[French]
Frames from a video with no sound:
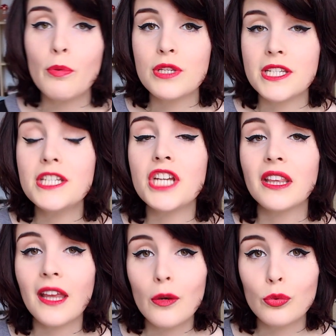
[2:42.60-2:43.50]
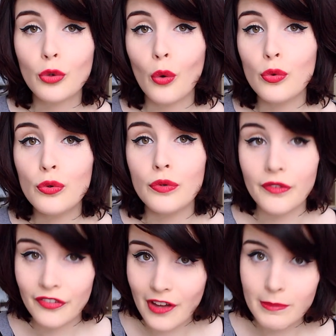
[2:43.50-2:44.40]
petite, j'ai très longtemps eu
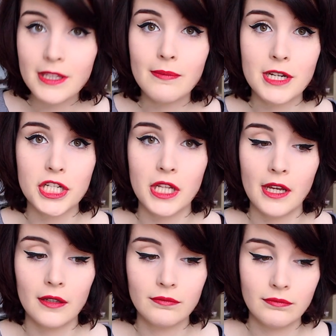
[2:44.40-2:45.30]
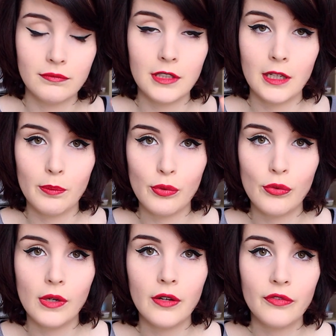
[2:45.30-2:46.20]
une famille imaginaire un
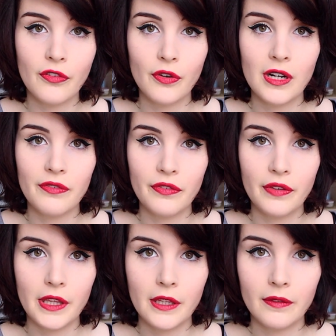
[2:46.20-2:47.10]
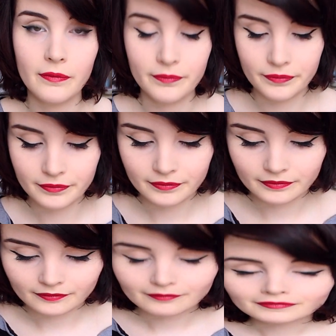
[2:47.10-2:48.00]
peu, hein, la fifille. Quand j'étais